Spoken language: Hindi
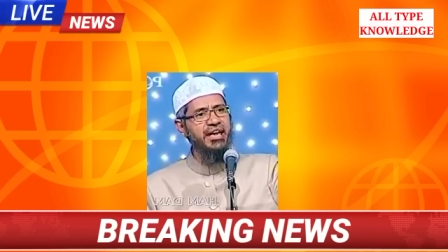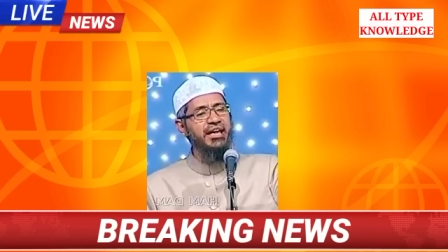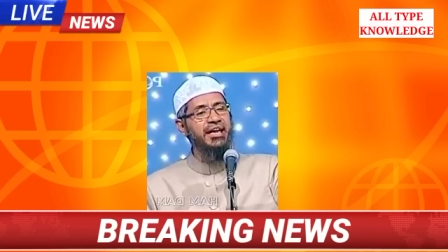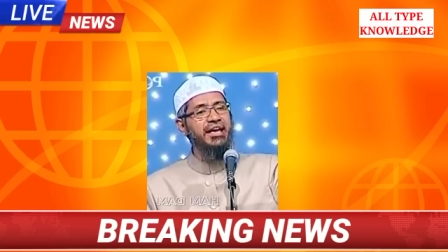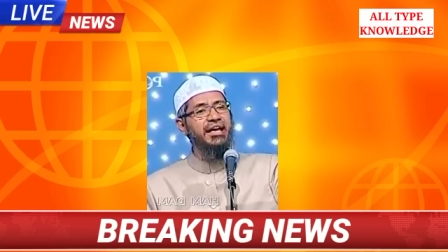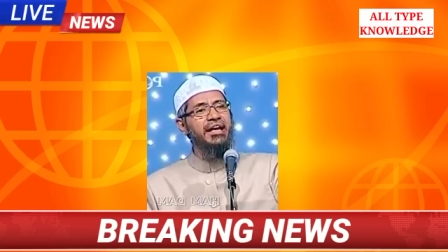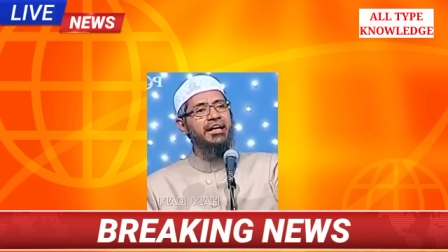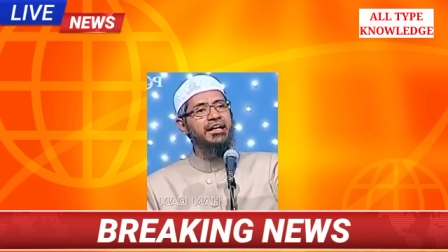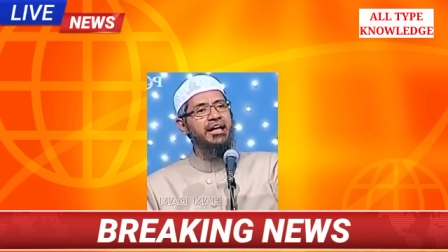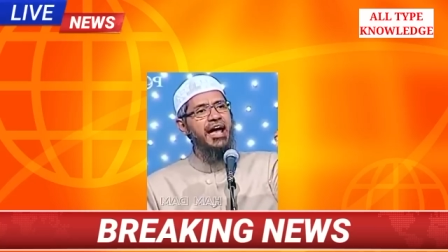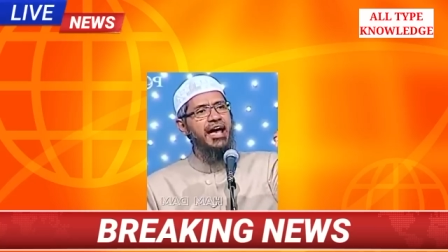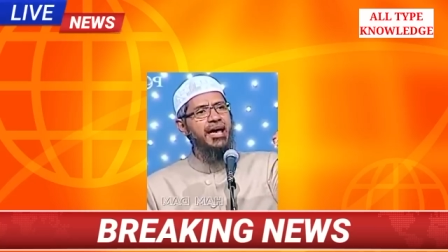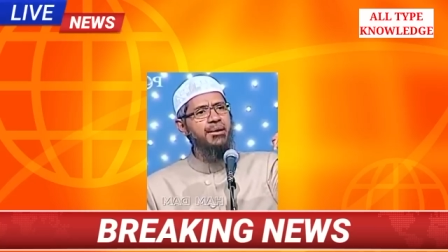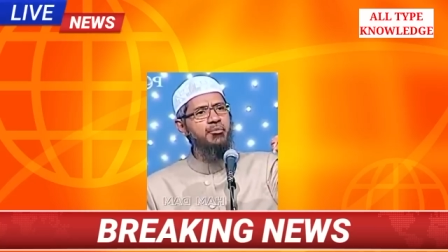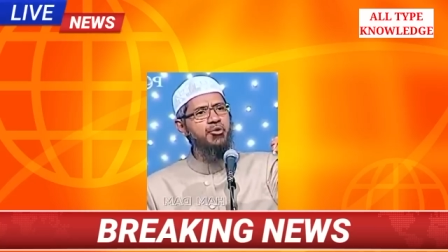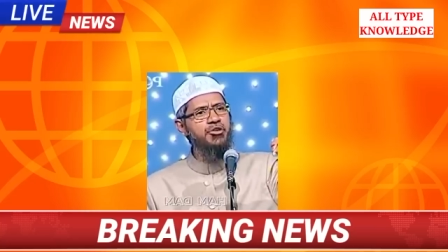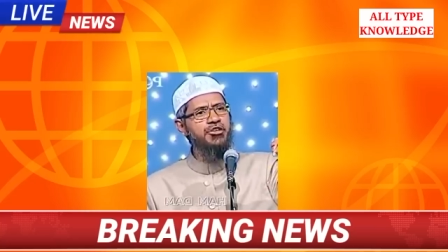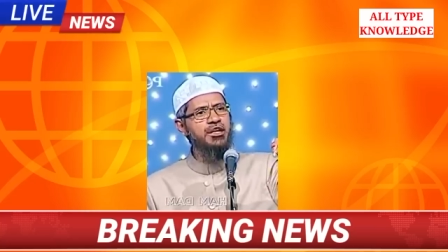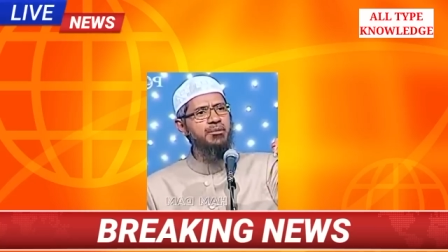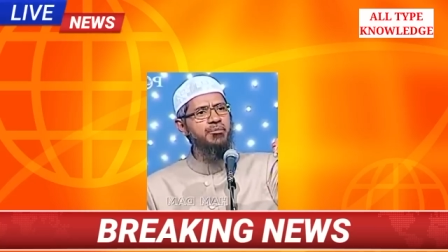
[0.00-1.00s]
से
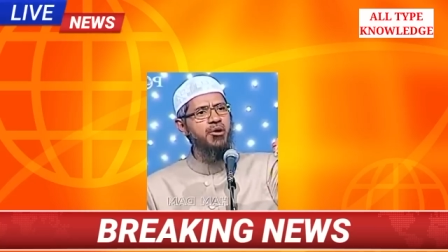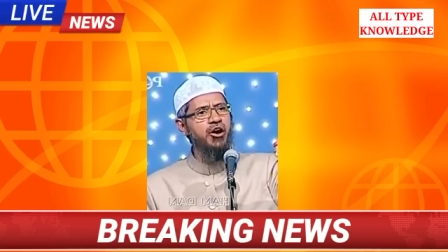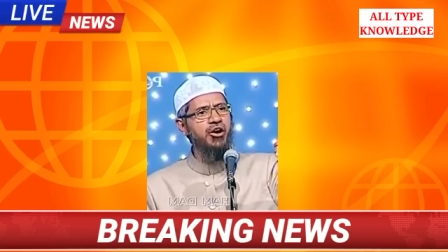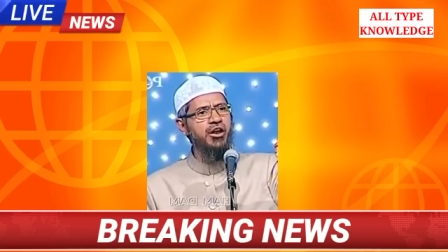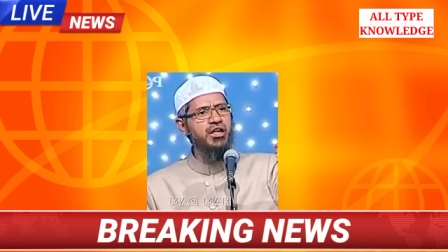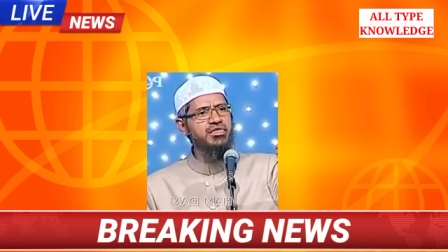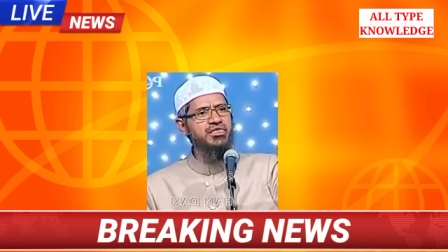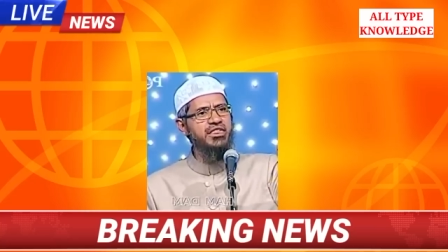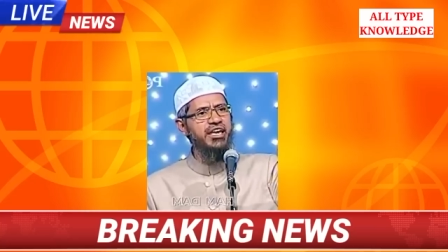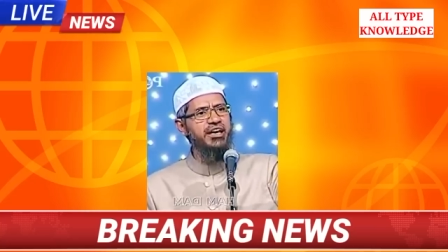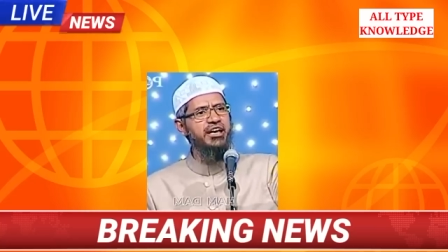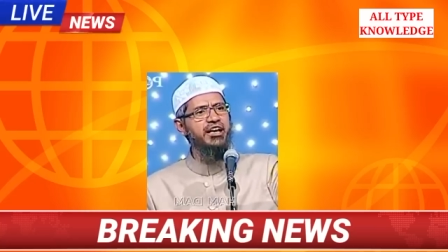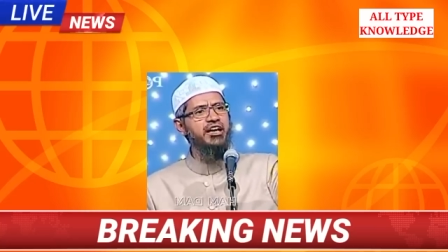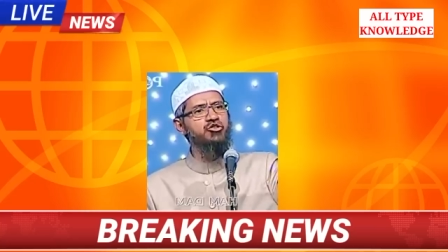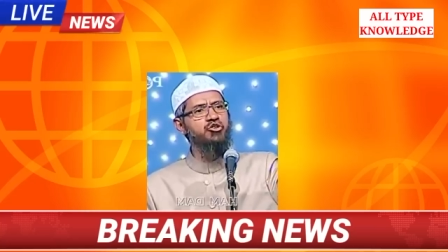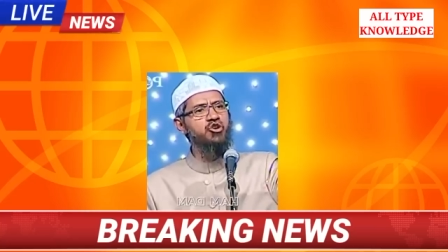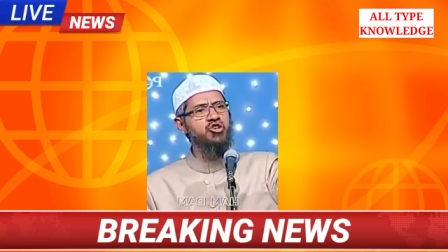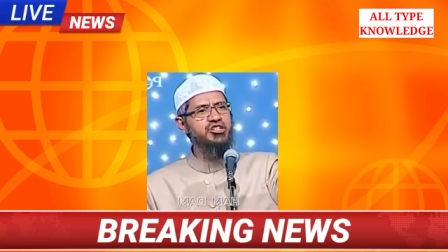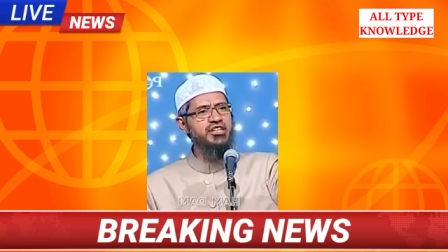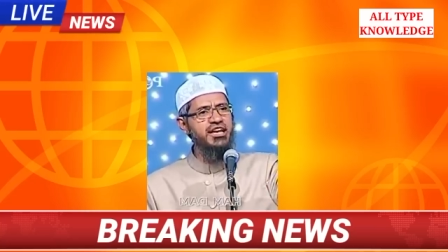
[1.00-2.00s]
गैर मुस्लिम औरत से
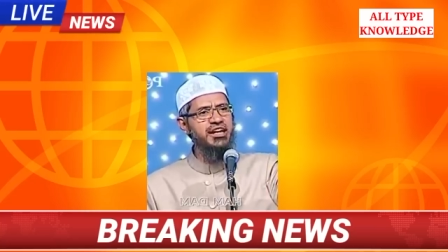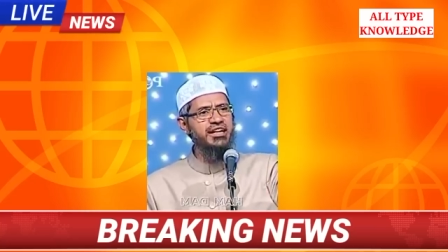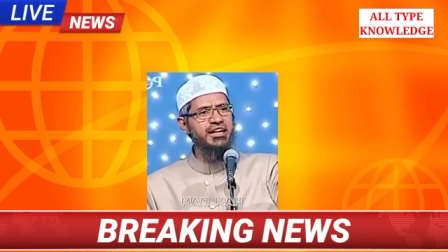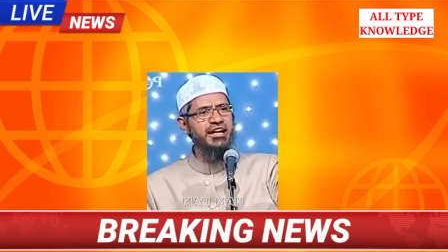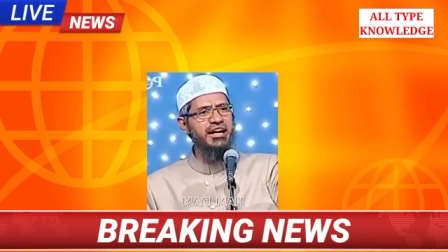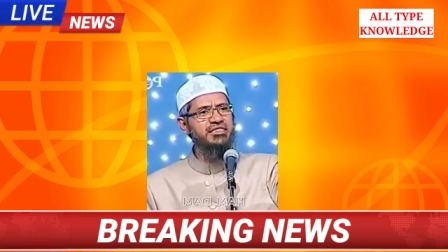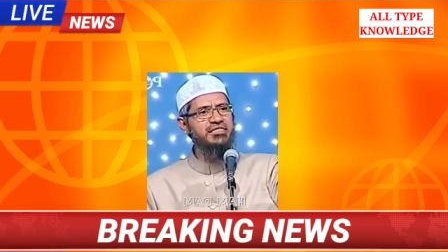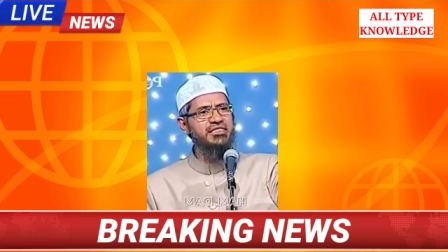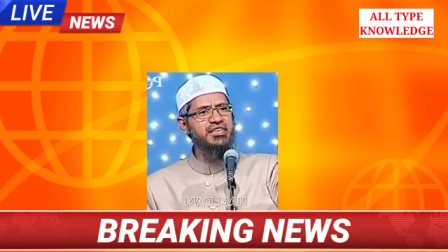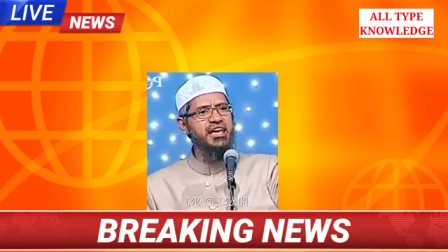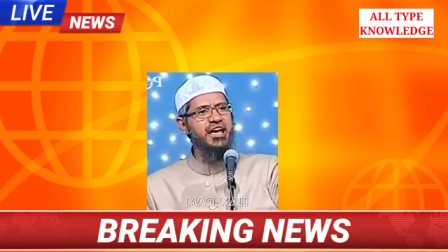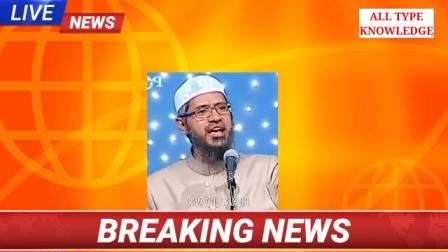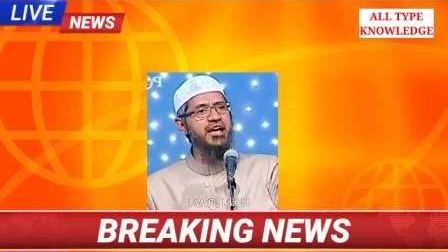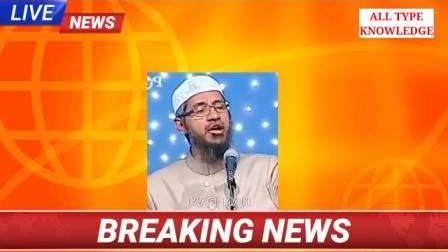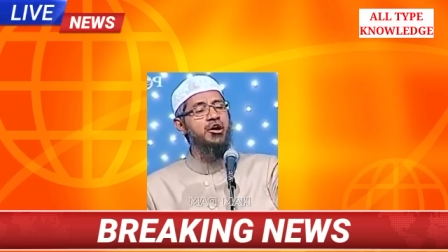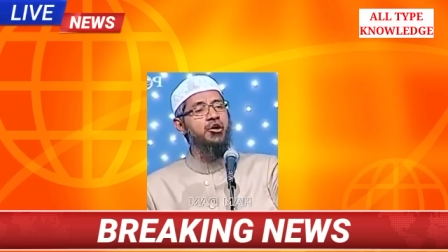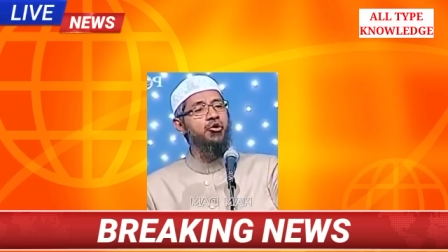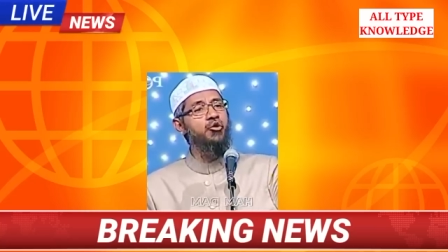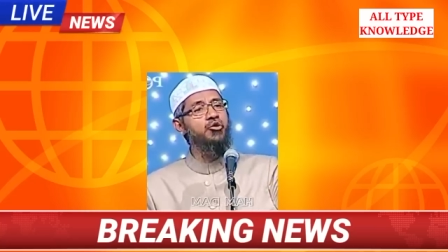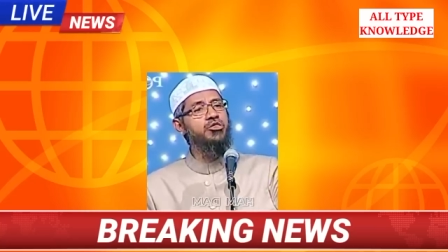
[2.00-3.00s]
जो शिर करती
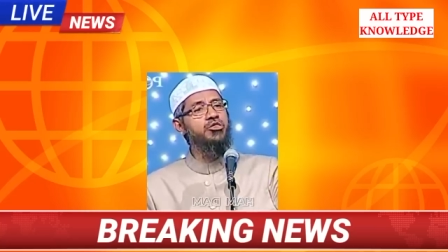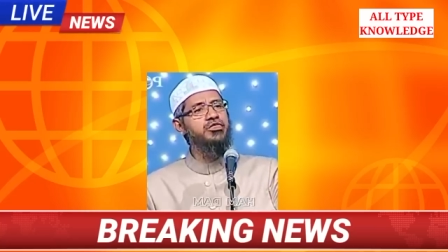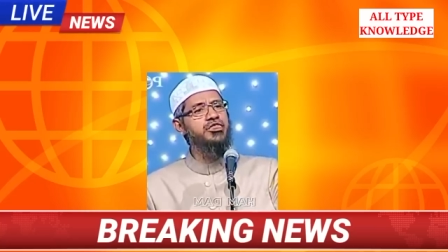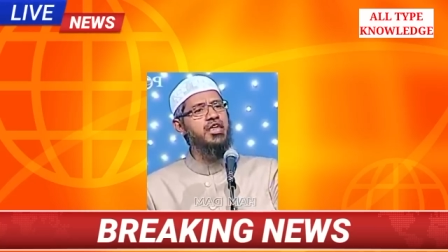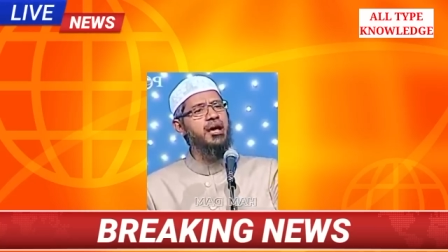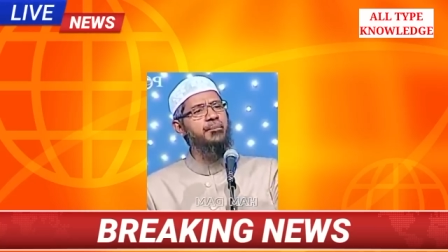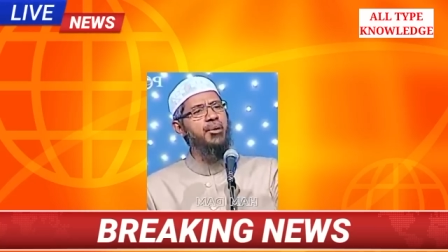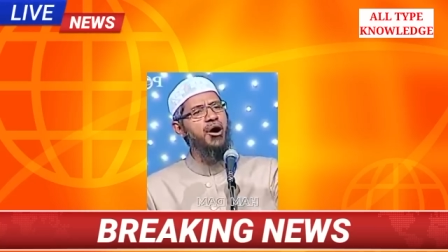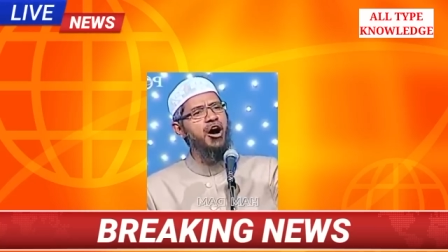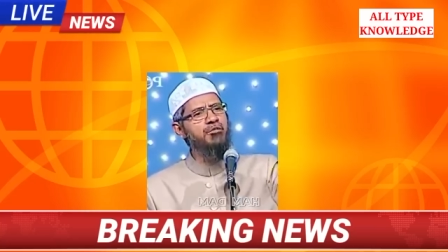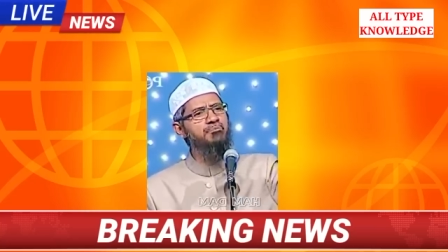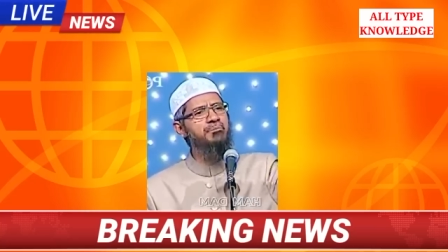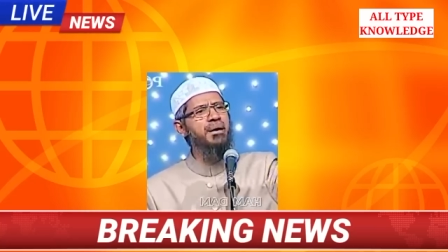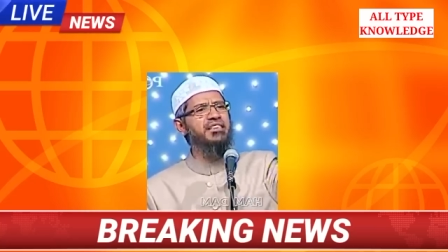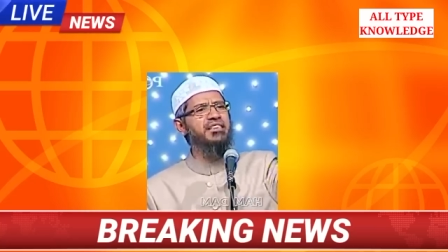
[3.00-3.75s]
है उससे बहुत